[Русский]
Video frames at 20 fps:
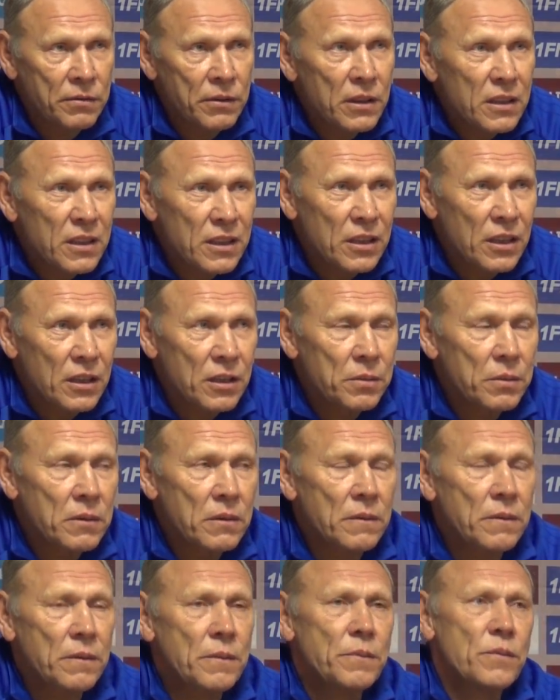некоторых,
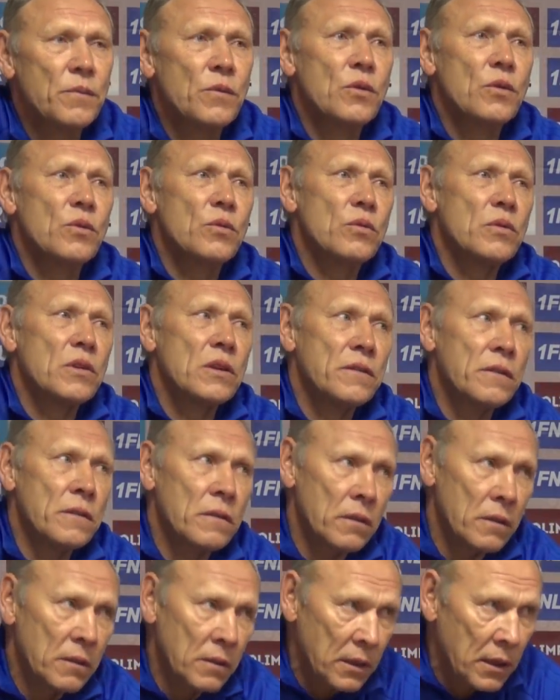ну,
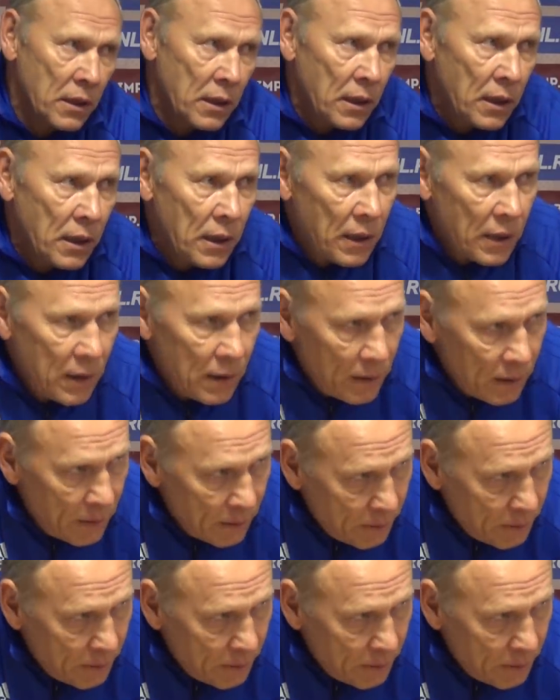на, на